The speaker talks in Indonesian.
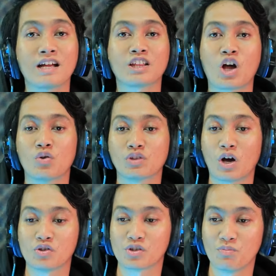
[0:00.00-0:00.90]
karena
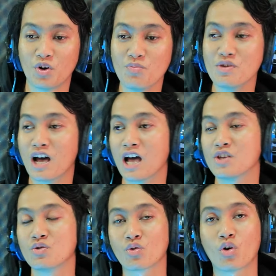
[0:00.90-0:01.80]
tahun-tahun sebelumnya
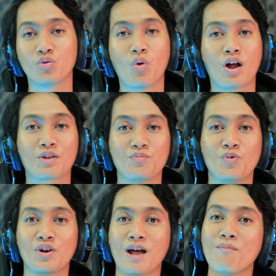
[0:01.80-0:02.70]
Euro
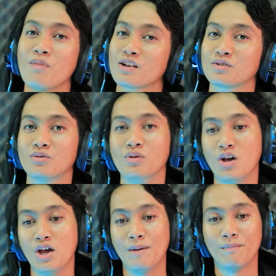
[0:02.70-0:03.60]
2016 itu
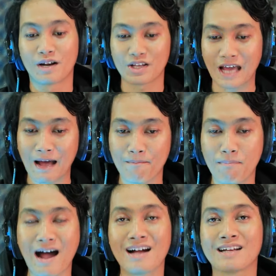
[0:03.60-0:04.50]
meriah
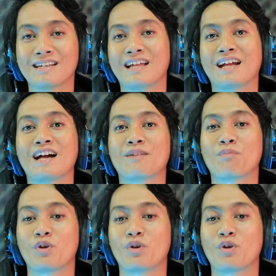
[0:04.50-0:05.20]
banget dengan